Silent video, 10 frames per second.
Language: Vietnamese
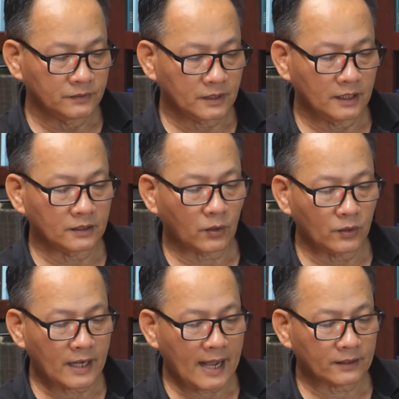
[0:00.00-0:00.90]
thì
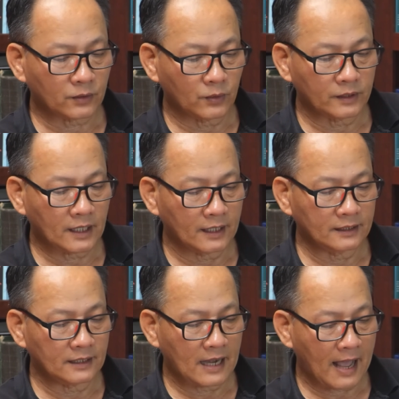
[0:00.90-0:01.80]
tối đa tôi có
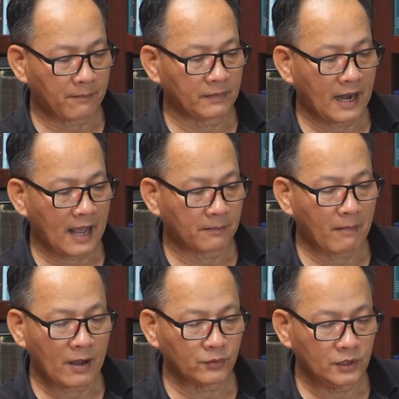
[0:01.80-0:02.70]
thể làm là
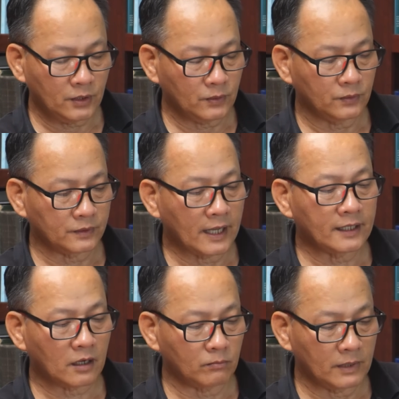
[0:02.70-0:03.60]
bao nhiêu để
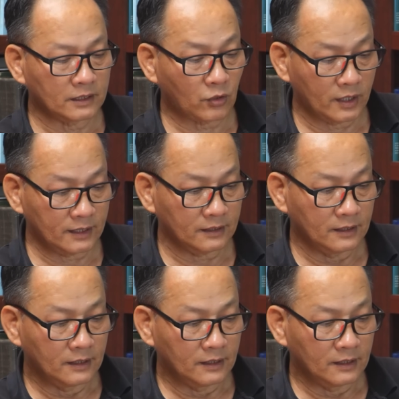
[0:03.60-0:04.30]
không bị thuế